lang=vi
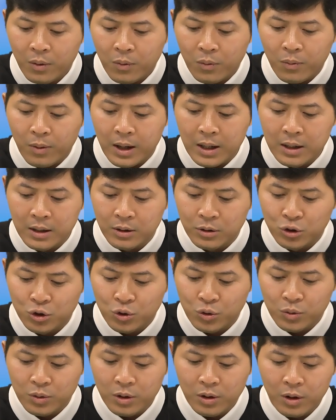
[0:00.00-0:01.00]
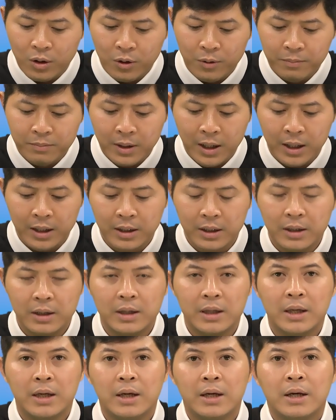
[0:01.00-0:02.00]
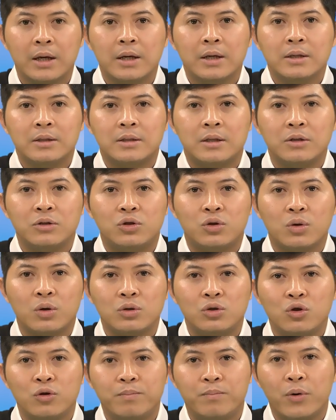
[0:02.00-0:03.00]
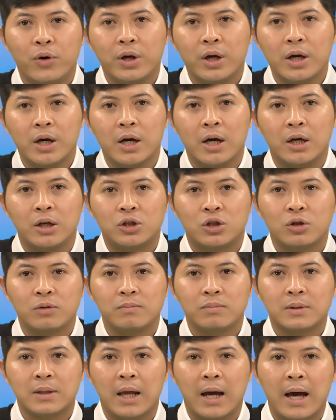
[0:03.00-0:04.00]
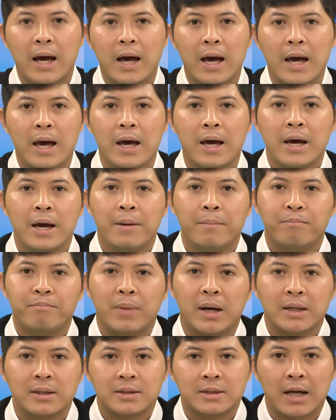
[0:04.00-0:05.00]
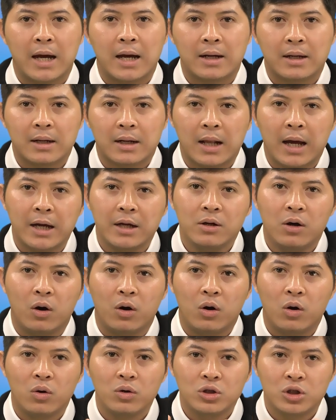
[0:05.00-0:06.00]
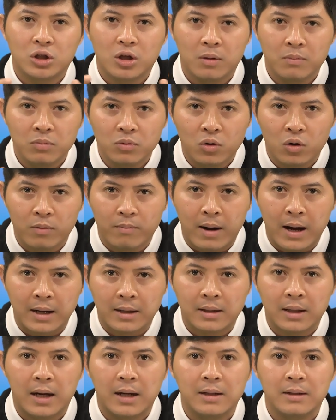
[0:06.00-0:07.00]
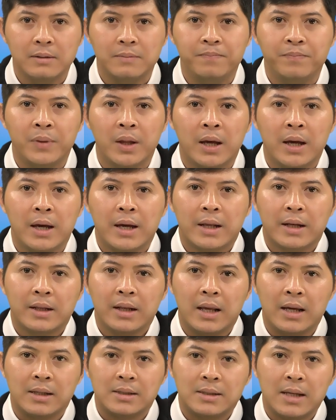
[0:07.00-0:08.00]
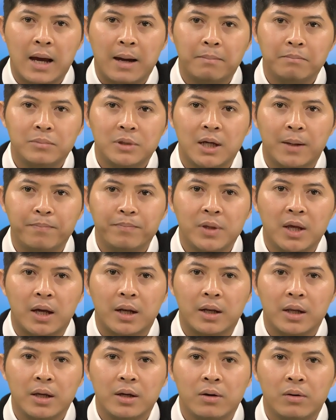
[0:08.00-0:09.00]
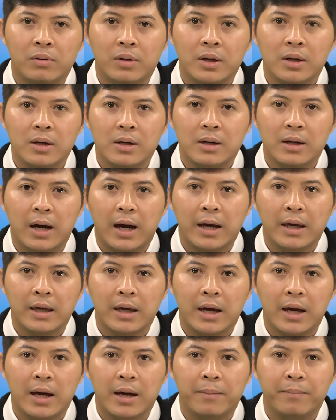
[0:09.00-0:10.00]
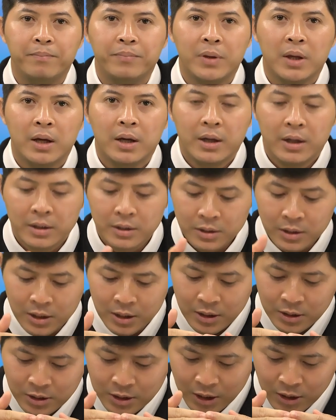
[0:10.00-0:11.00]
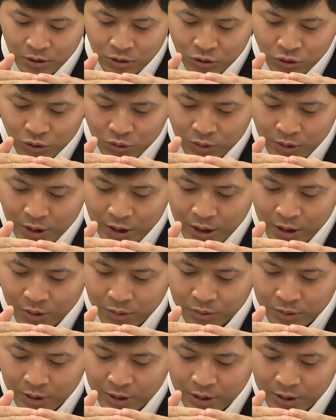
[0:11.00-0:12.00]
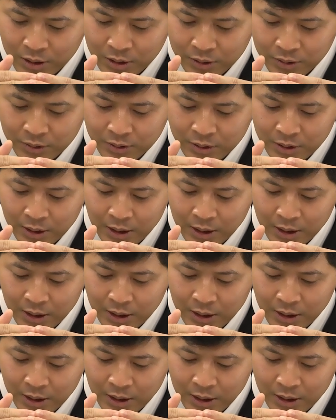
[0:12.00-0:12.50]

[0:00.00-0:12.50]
Qua lời Chúa hôm nay, xin Chúa giúp mỗi người chúng ta mạnh dạn thay đổi lối sống của bản thân để dám chấp nhận yêu thương anh em như chính Chúa yêu thương.